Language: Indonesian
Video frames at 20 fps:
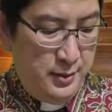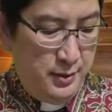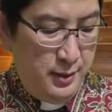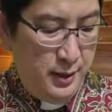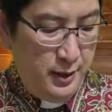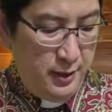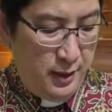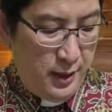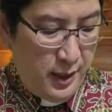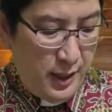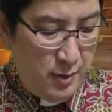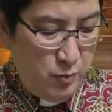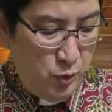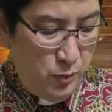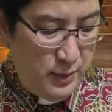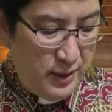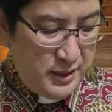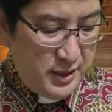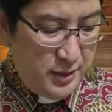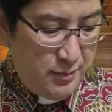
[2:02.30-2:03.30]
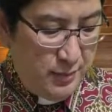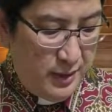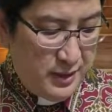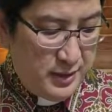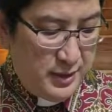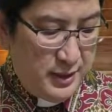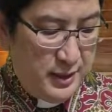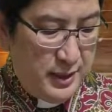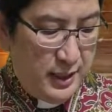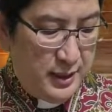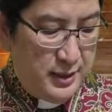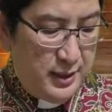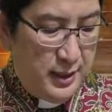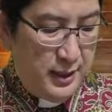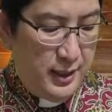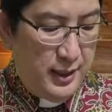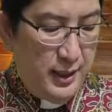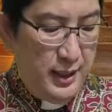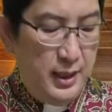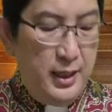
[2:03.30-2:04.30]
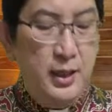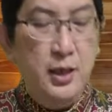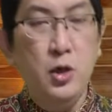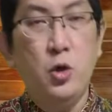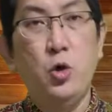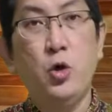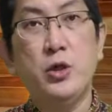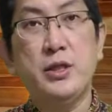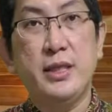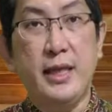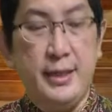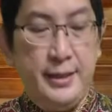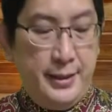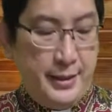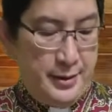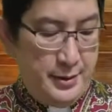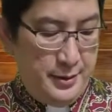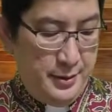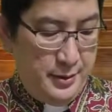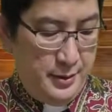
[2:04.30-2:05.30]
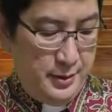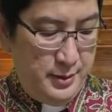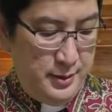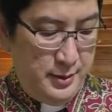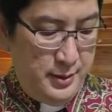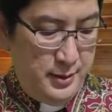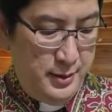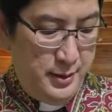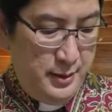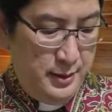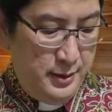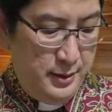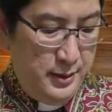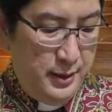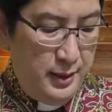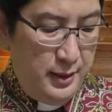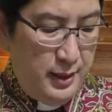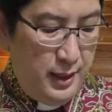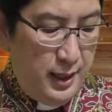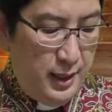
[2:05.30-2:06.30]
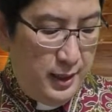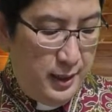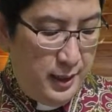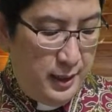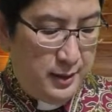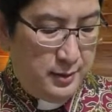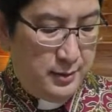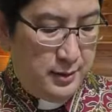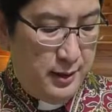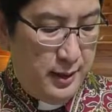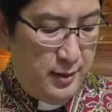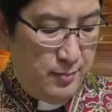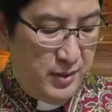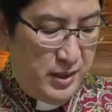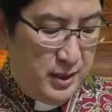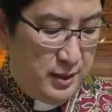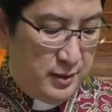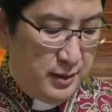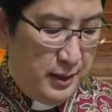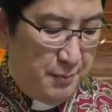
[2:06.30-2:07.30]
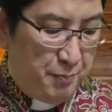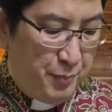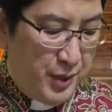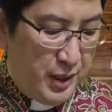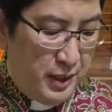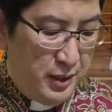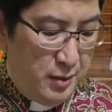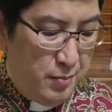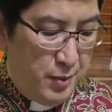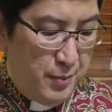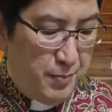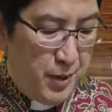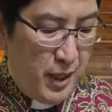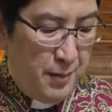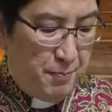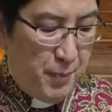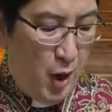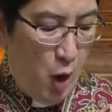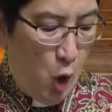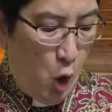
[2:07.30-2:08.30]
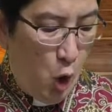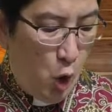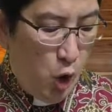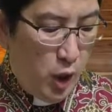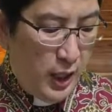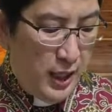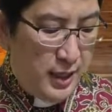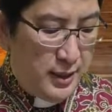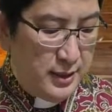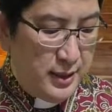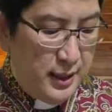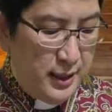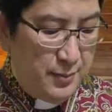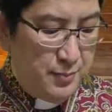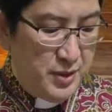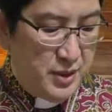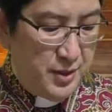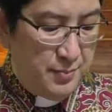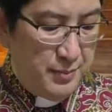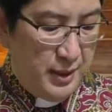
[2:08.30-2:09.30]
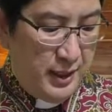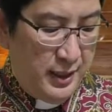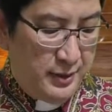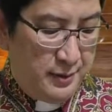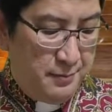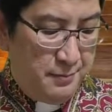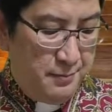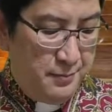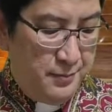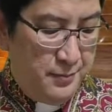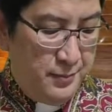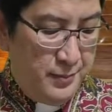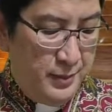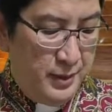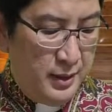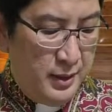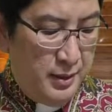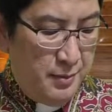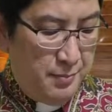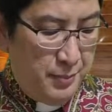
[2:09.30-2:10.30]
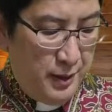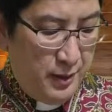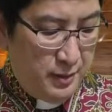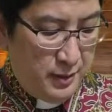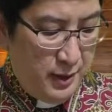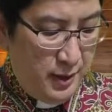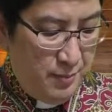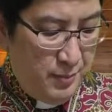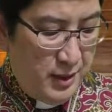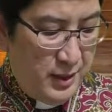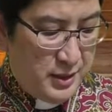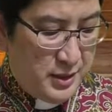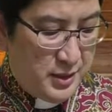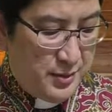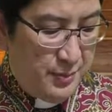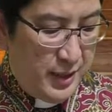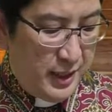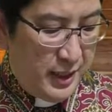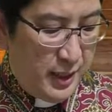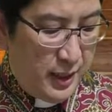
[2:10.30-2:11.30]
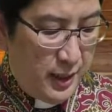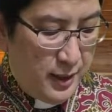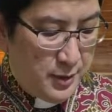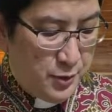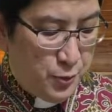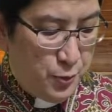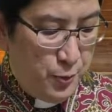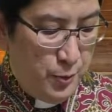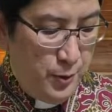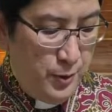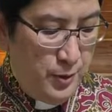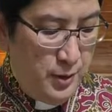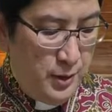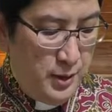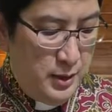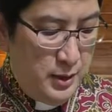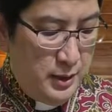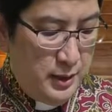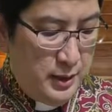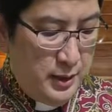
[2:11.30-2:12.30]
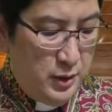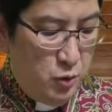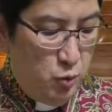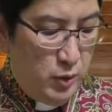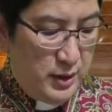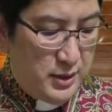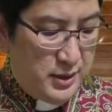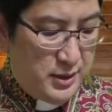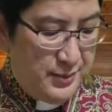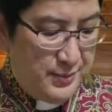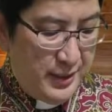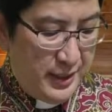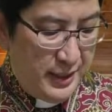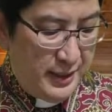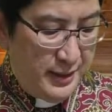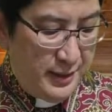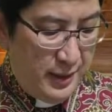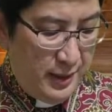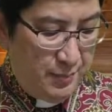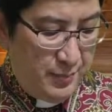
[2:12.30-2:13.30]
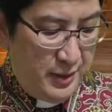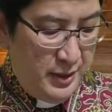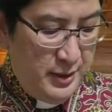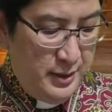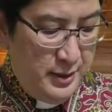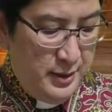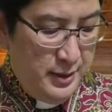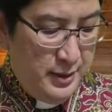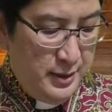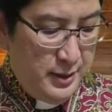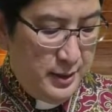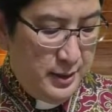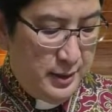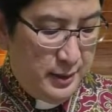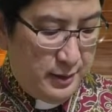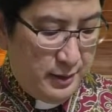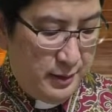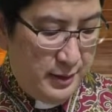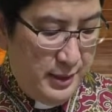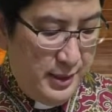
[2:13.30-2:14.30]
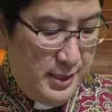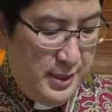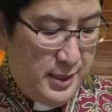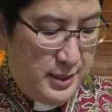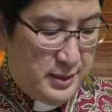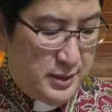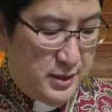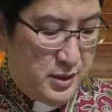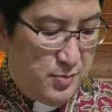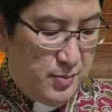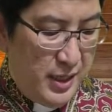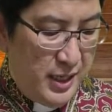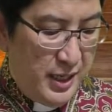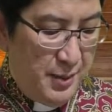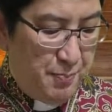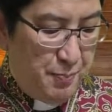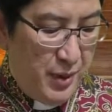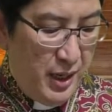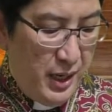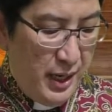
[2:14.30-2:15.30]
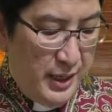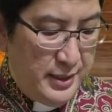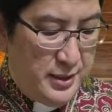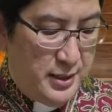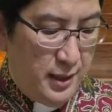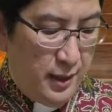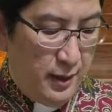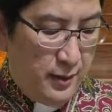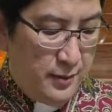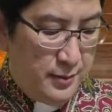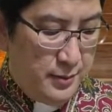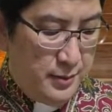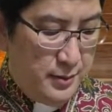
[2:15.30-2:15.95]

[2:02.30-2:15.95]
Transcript: dan kamu masing-masing adalah anggotanya. Dan Allah telah menetapkan beberapa orang dalam jemaat. Pertama sebagai rasul, kedua sebagai nabi, ketiga sebagai pengajar.